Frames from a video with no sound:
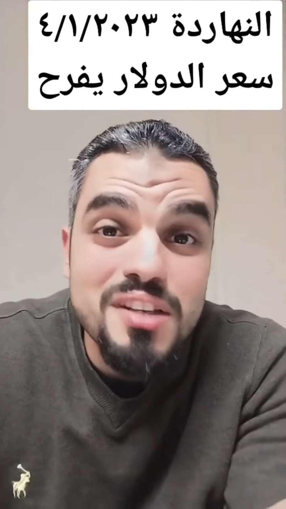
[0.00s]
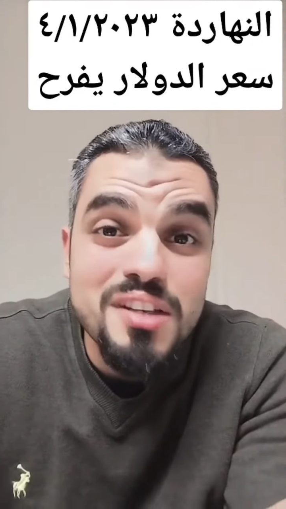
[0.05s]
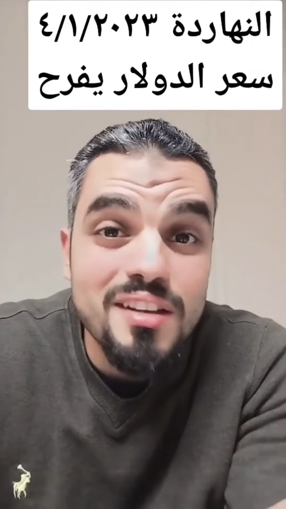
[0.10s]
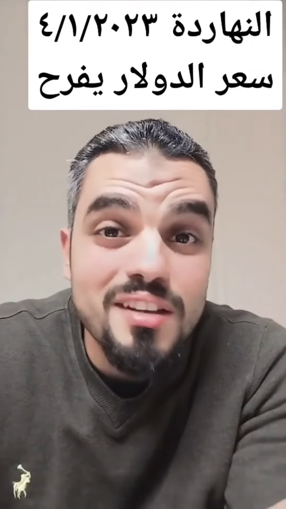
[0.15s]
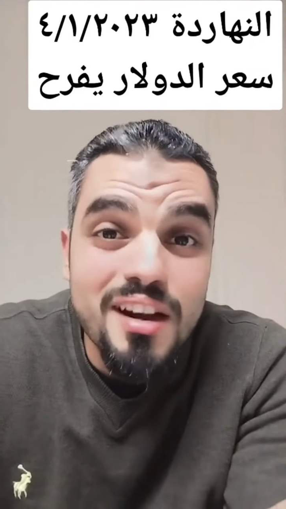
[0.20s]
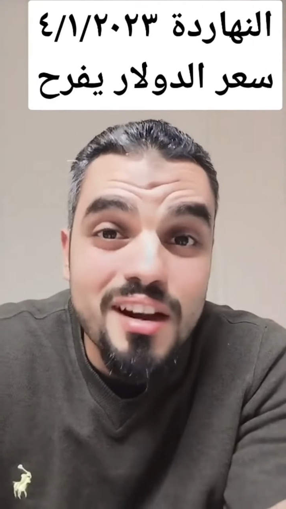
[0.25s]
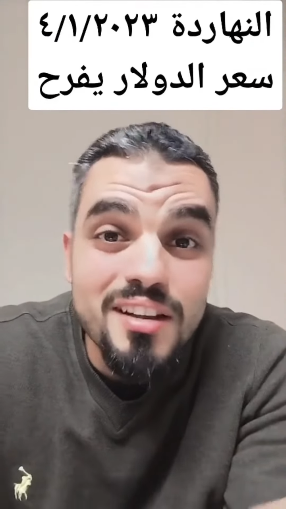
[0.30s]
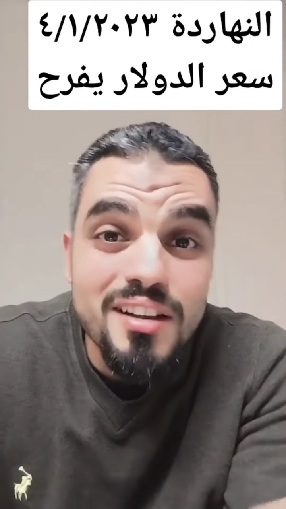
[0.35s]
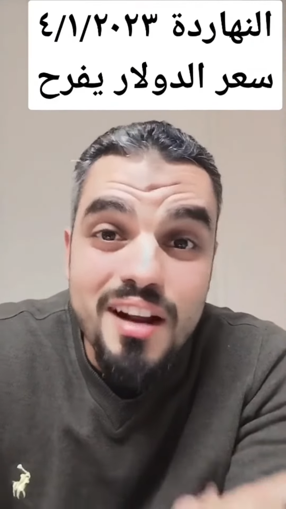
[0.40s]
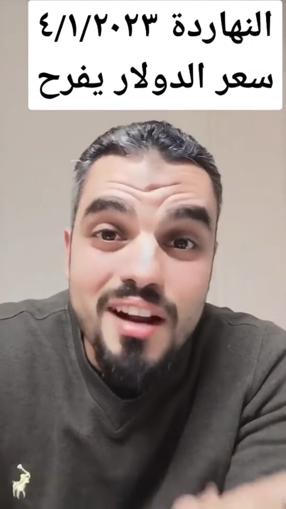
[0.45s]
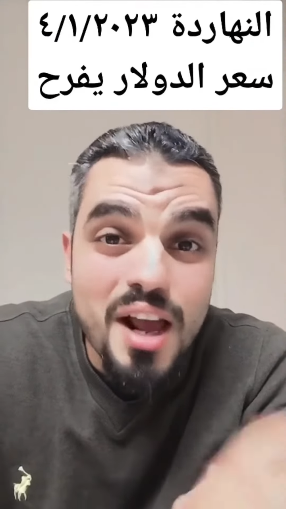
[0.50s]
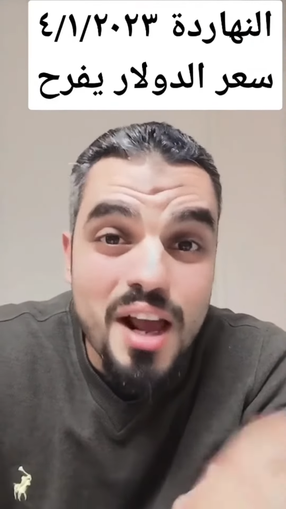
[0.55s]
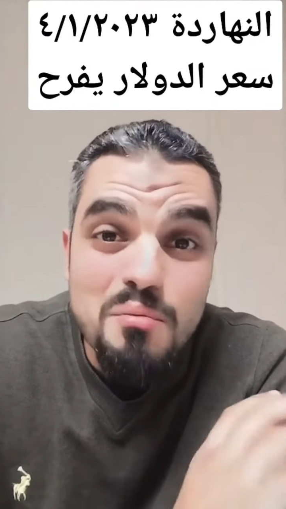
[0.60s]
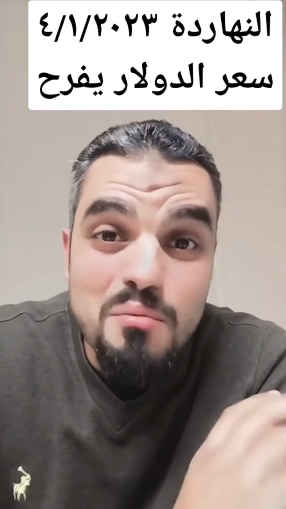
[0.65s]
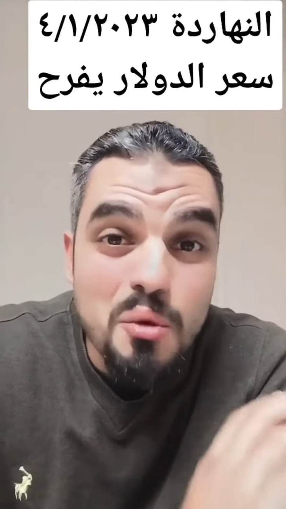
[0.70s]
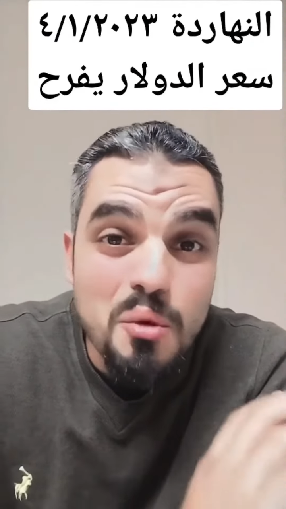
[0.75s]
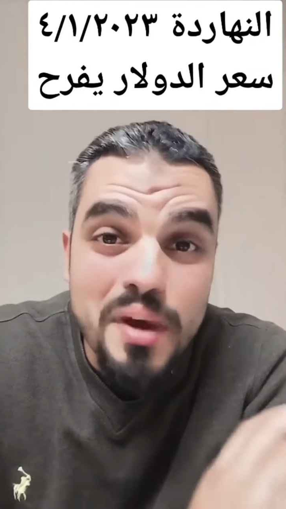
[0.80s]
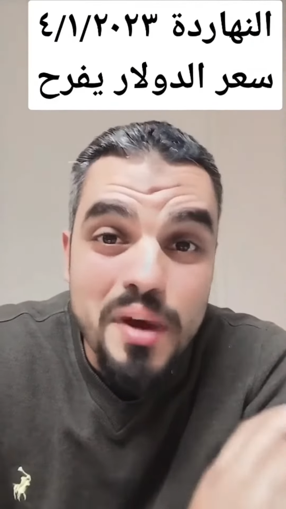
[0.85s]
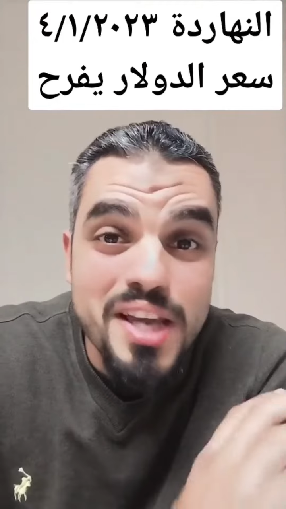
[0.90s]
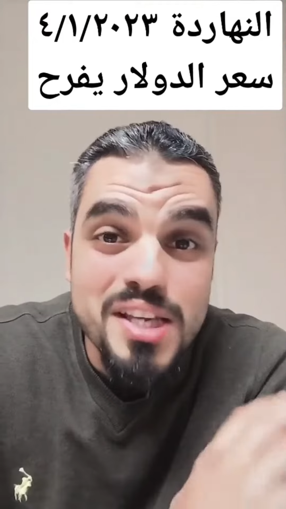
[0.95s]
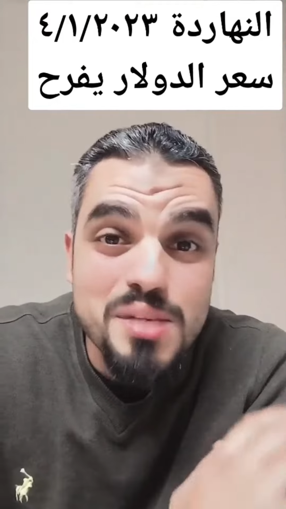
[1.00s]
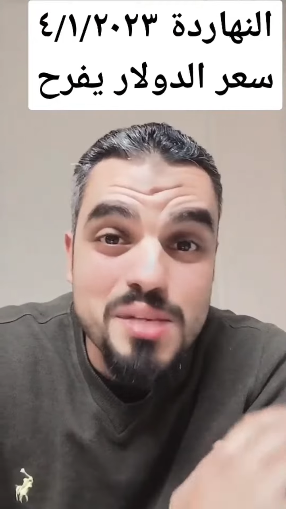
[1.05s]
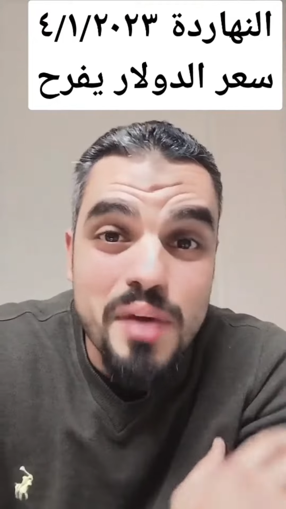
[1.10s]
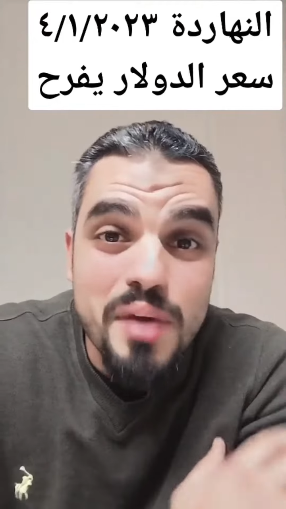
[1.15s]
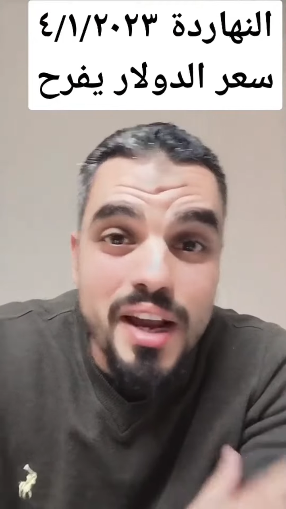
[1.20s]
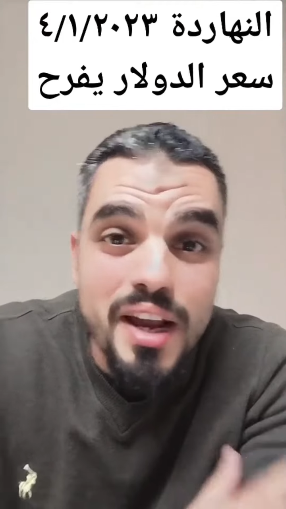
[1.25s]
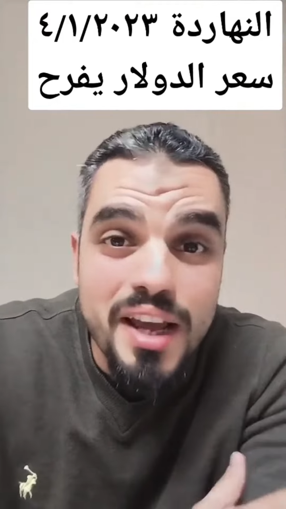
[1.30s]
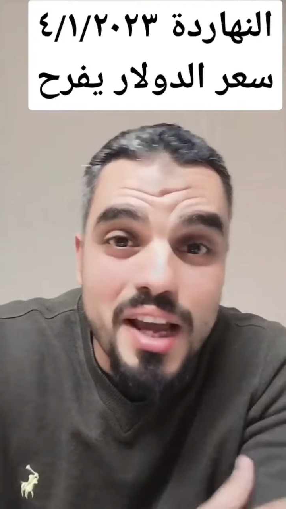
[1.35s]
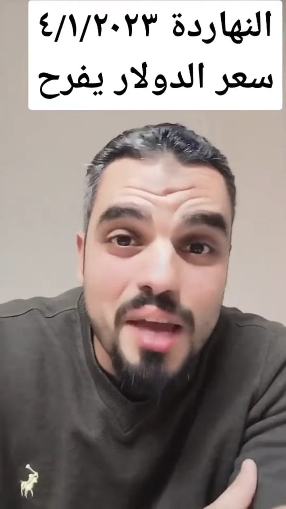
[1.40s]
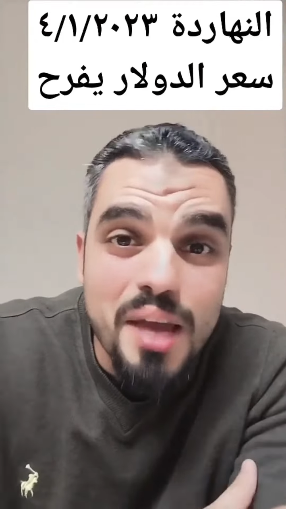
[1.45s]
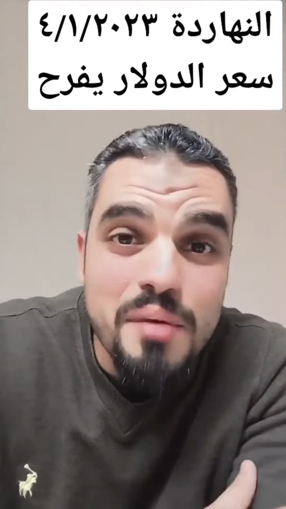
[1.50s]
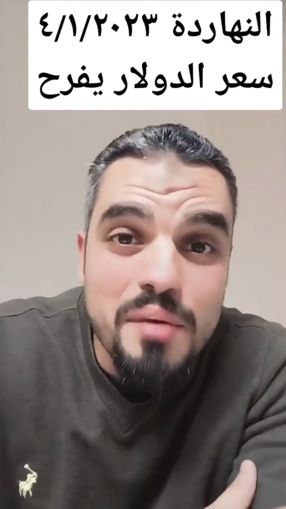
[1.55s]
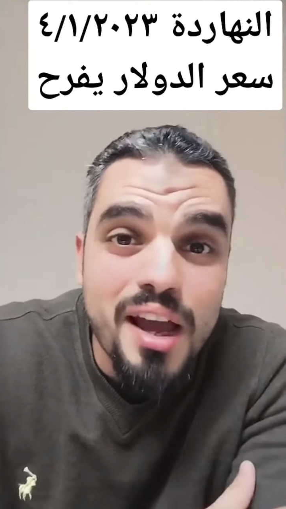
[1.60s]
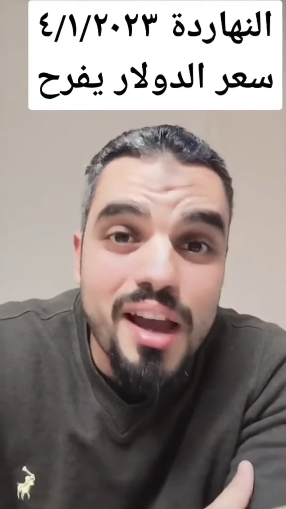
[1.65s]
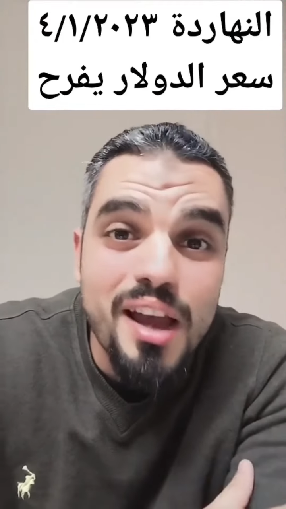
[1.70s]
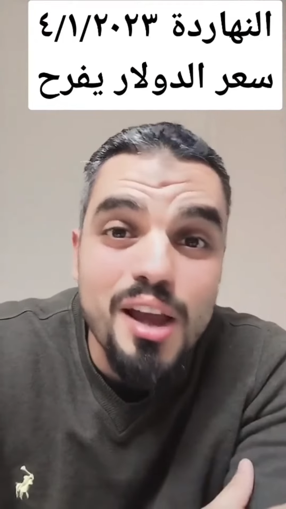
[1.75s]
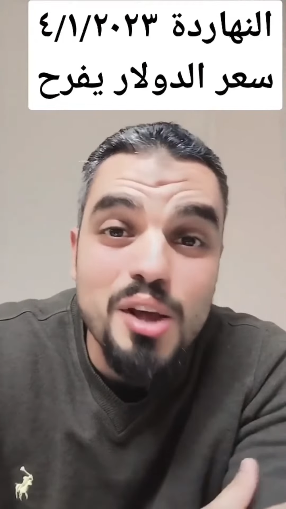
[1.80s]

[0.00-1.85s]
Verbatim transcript: النهارده رقم مميز معانا يا جماعه